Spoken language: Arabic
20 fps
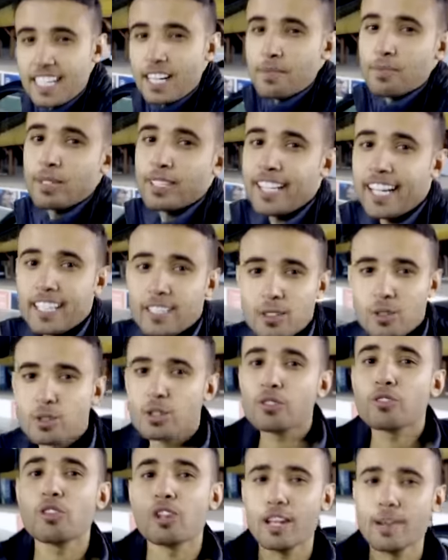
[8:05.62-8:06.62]
جاي متحدي
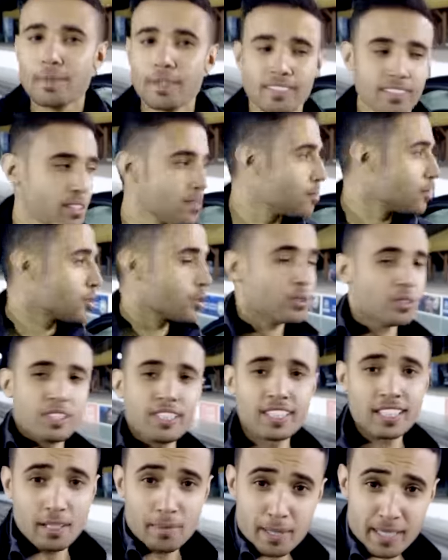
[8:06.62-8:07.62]
وشفتوا الحماس اللي
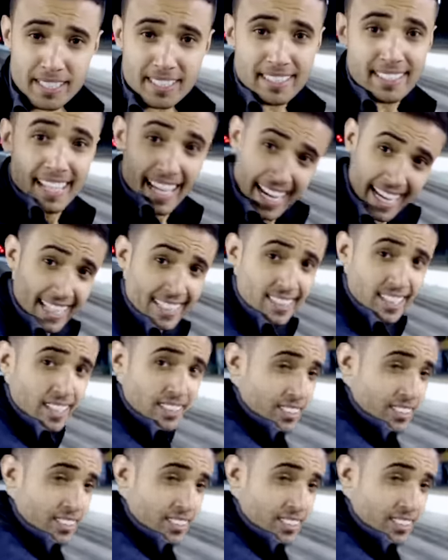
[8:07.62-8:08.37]
موجود عنده بس حيقدر